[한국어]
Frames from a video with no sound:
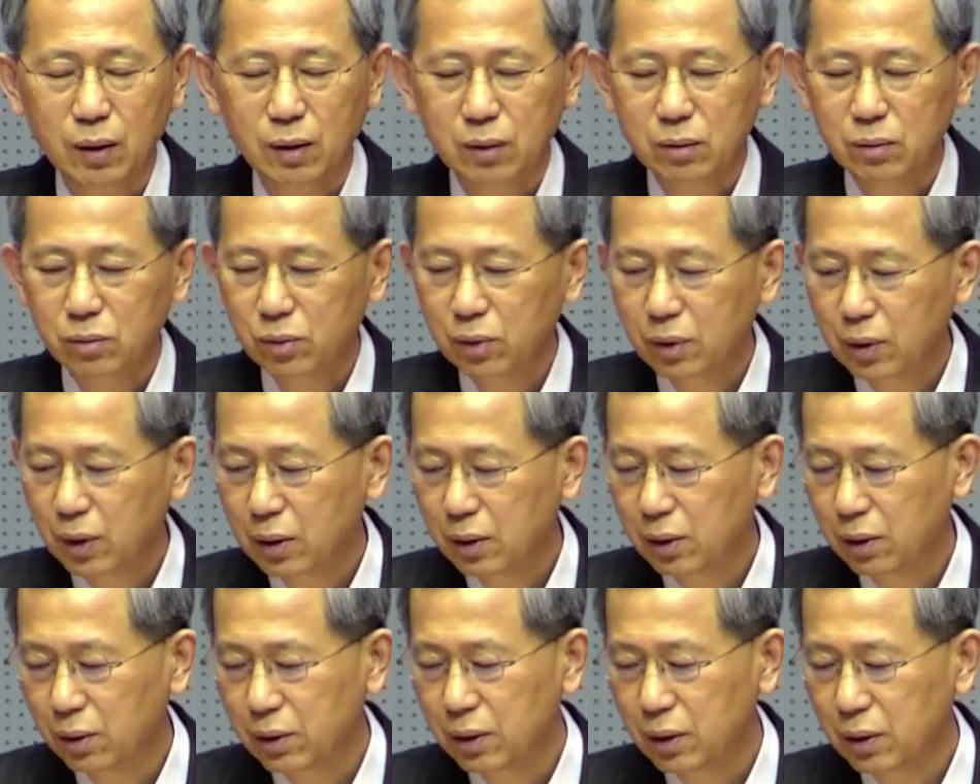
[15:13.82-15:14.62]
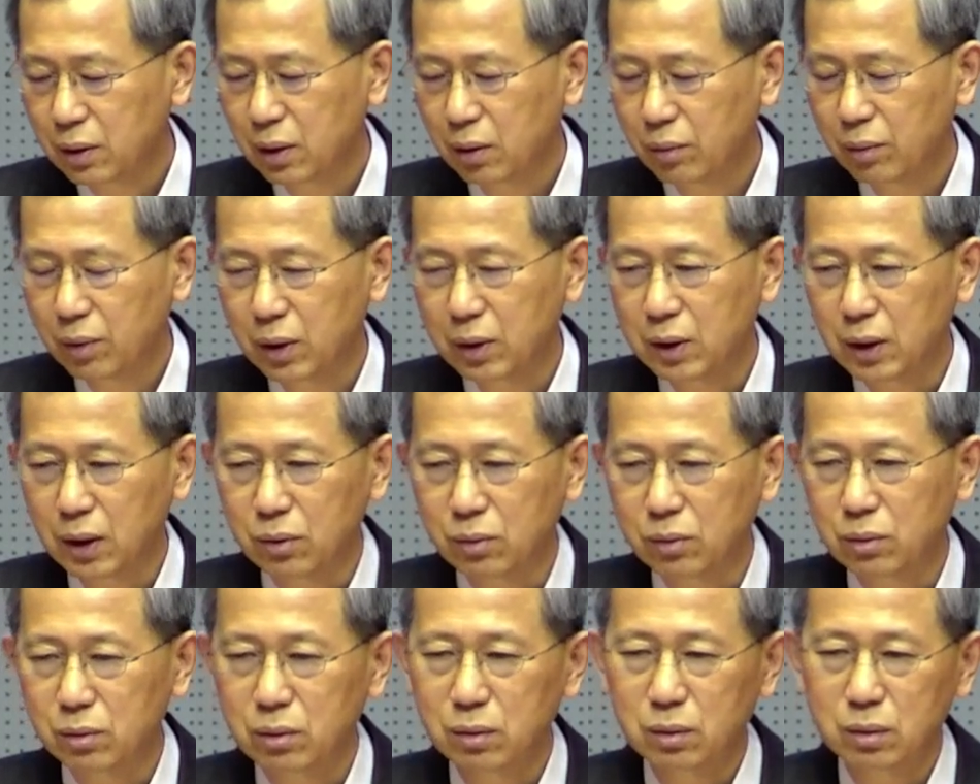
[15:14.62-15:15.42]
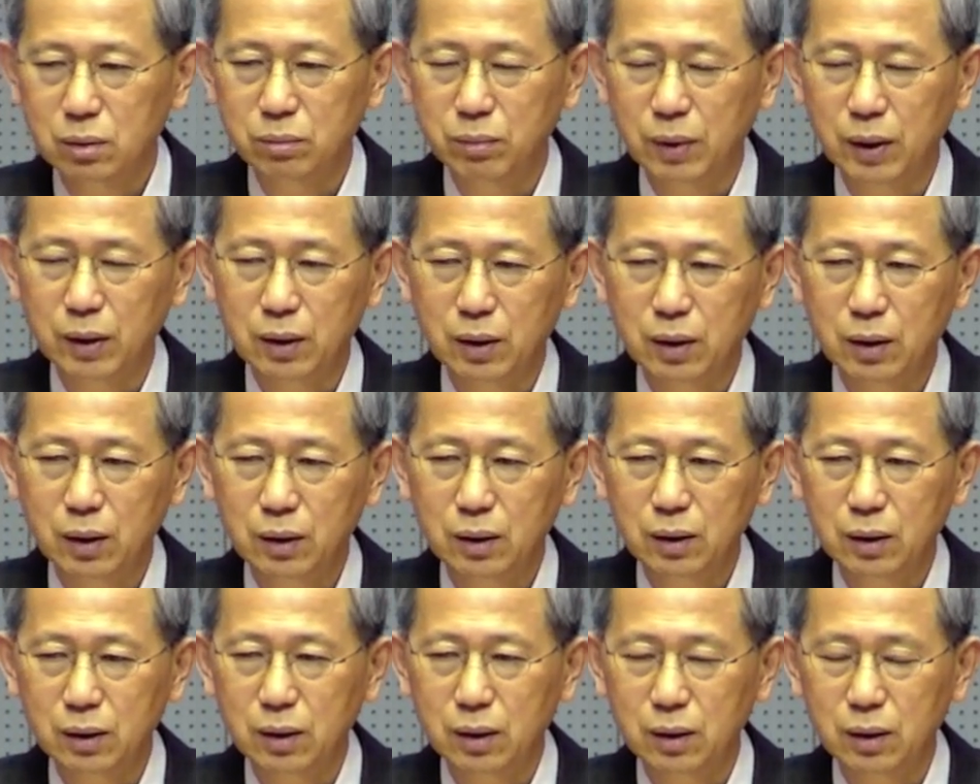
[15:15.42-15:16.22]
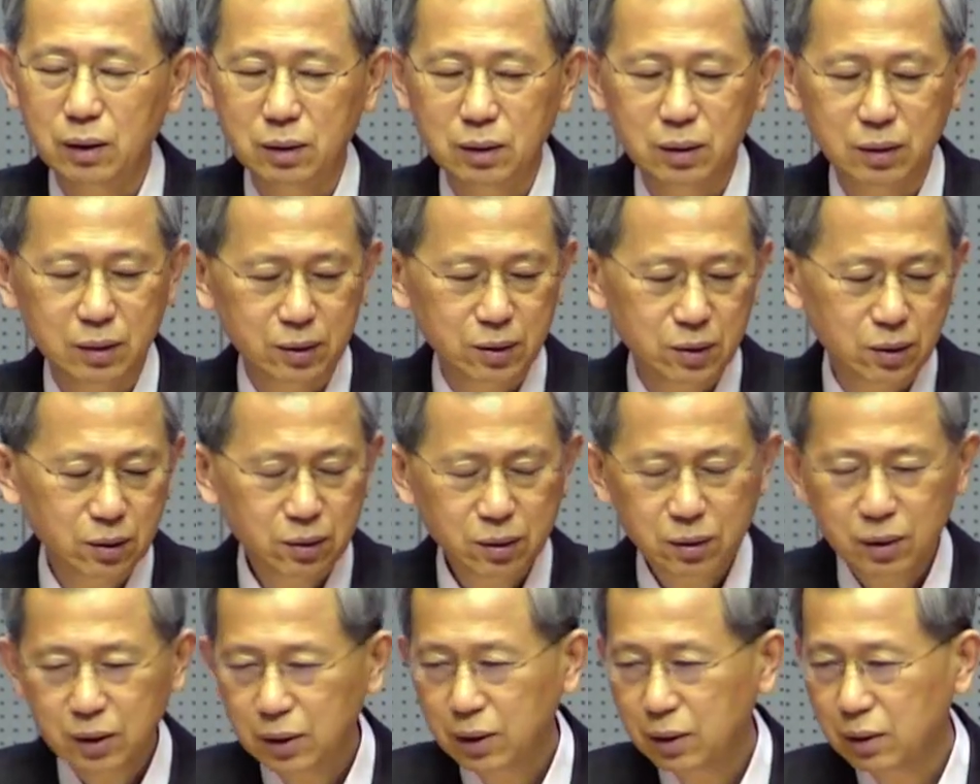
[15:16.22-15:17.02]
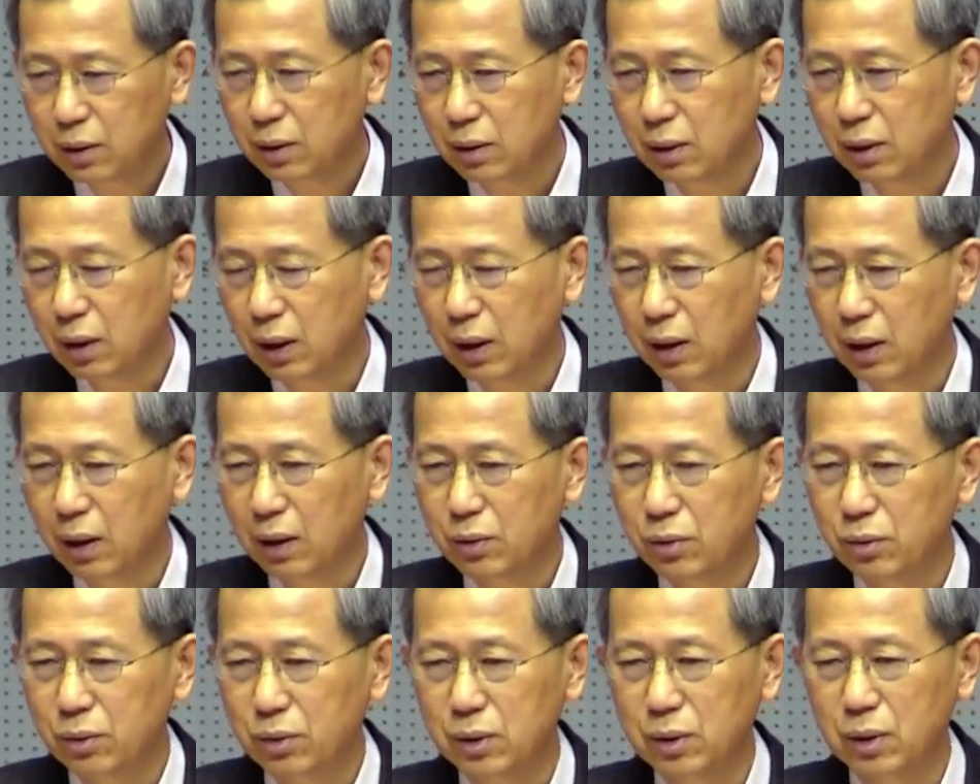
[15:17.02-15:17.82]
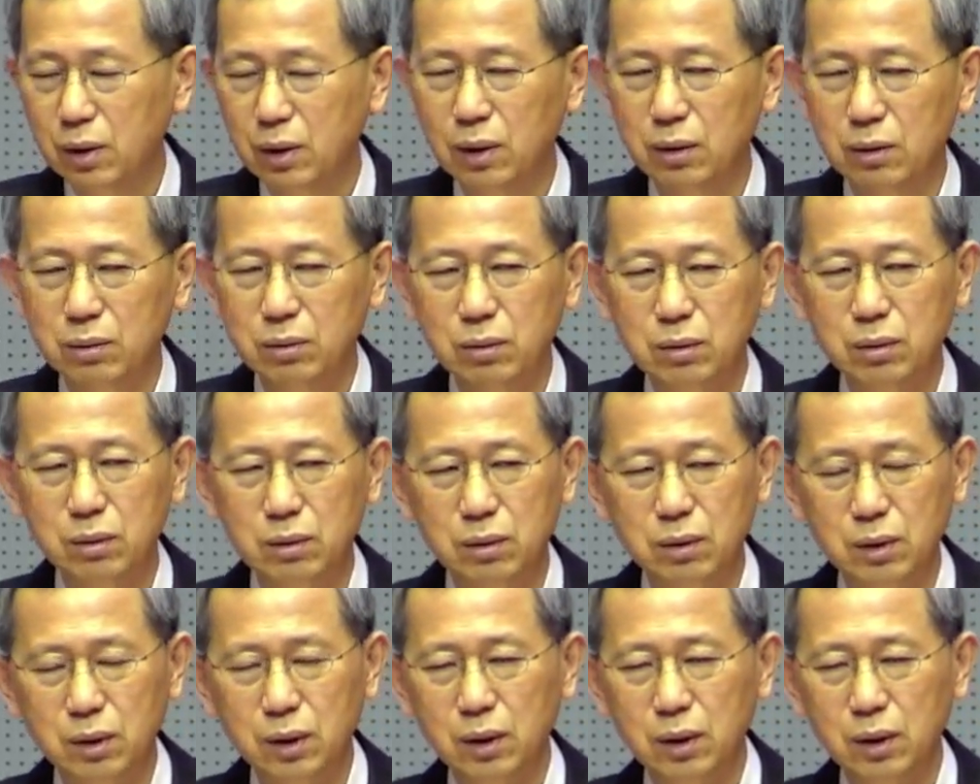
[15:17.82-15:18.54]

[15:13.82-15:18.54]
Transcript: 우리가 영상 예배가 자꾸 발달하니까 성경책을 안 가져오시더라고.